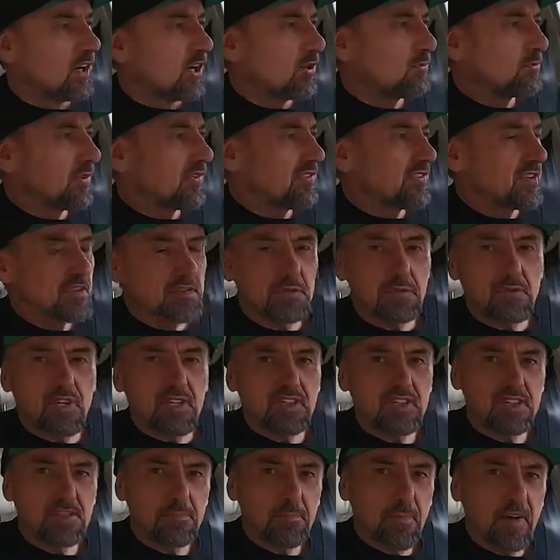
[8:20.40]

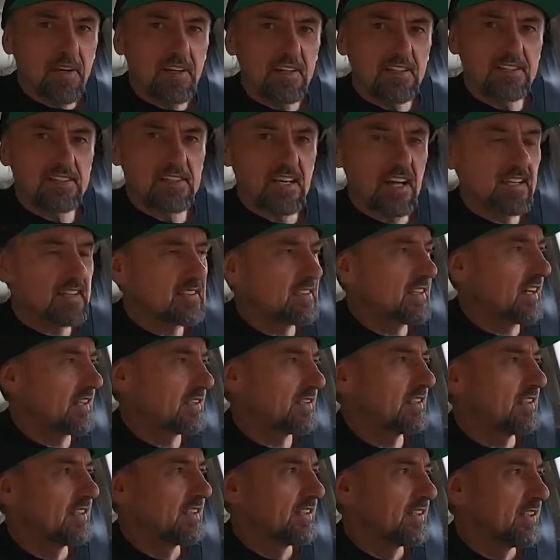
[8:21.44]
Obowiązuje też parę zasad
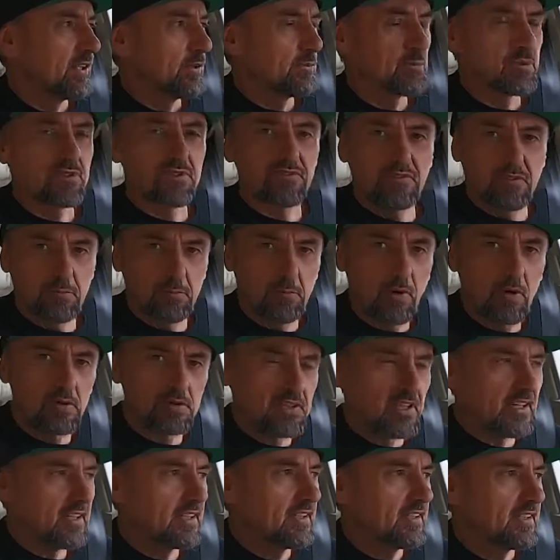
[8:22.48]
przy
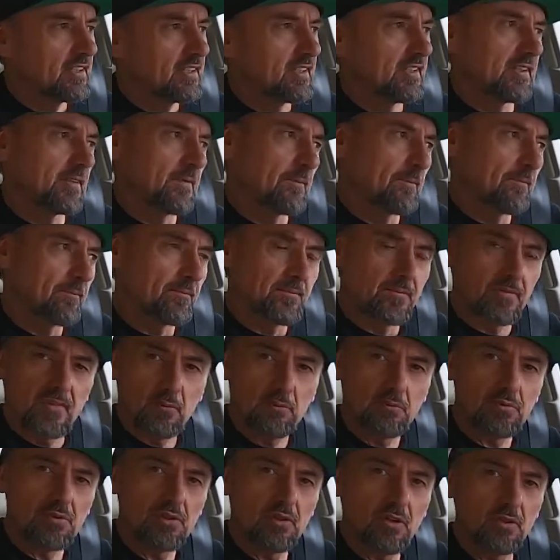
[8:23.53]
wyborze
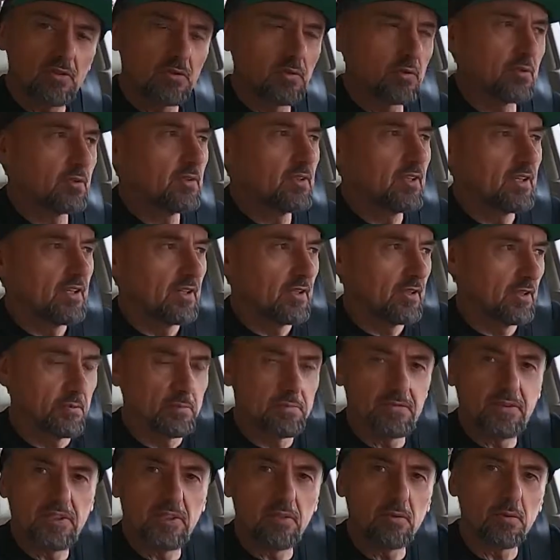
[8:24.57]
przodu
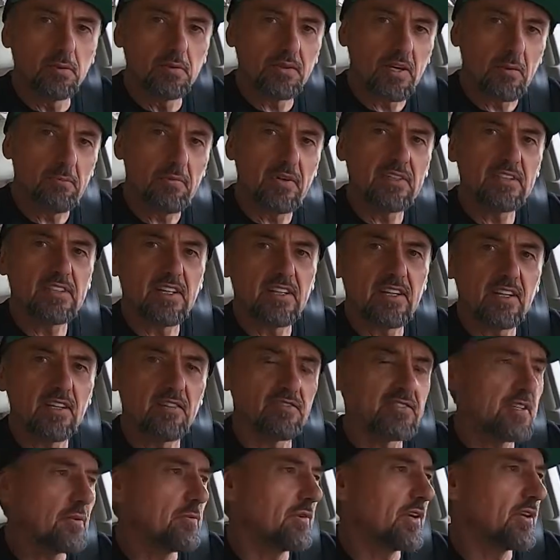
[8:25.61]
lub tyłu
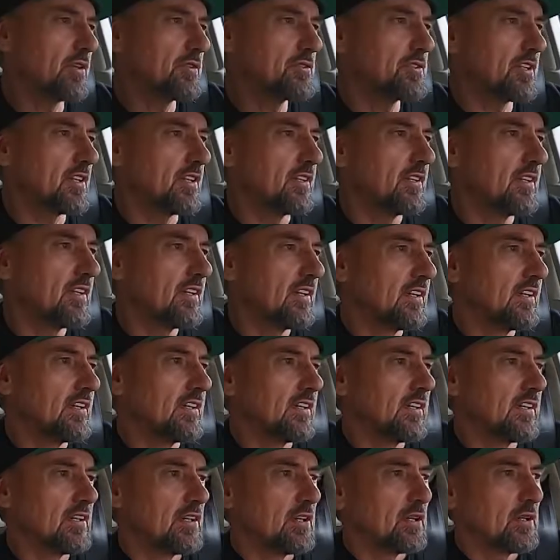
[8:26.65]
napędzanego w samochodzie.
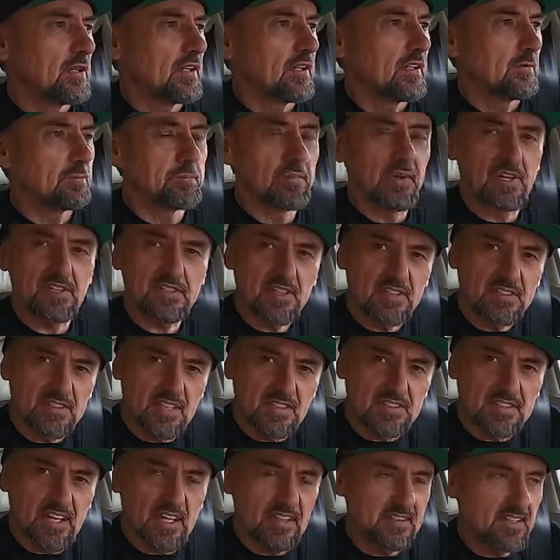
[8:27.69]
Pierwsza
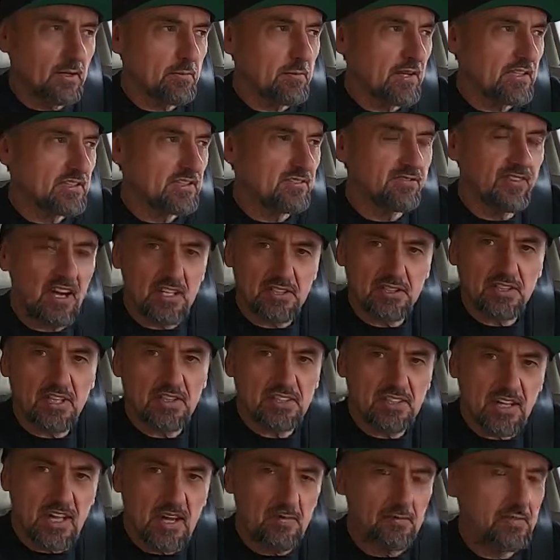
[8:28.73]
zasada, bardzo
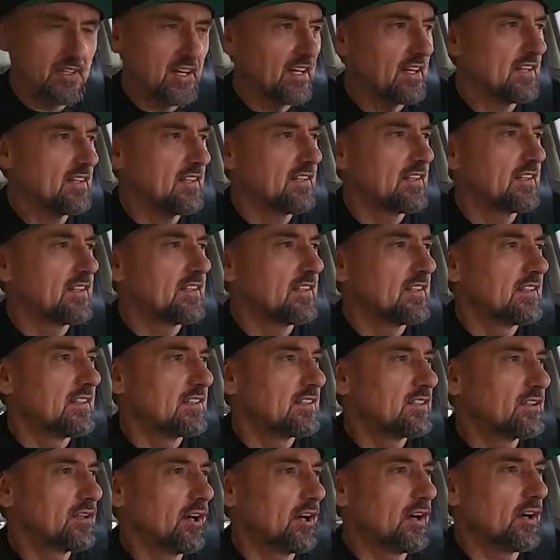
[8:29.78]
ważna dla mnie,
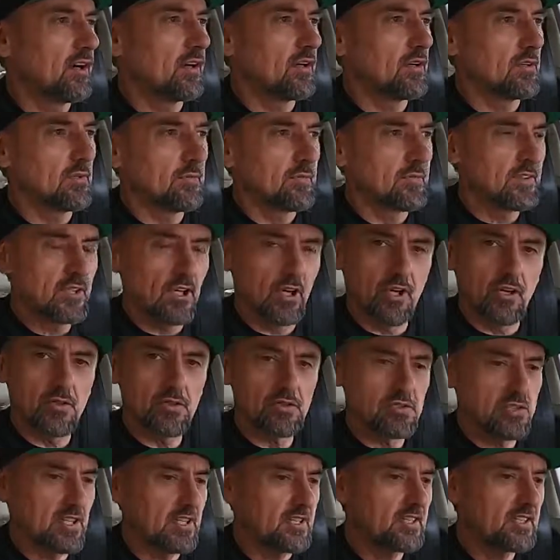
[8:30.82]
to
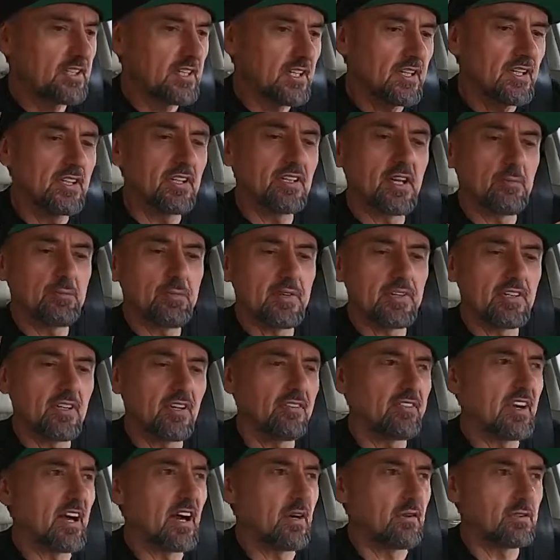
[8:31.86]
to, że
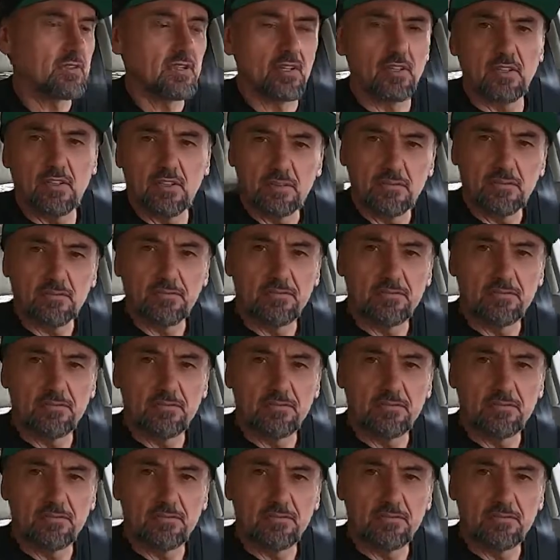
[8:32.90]
tylnonapędowe auto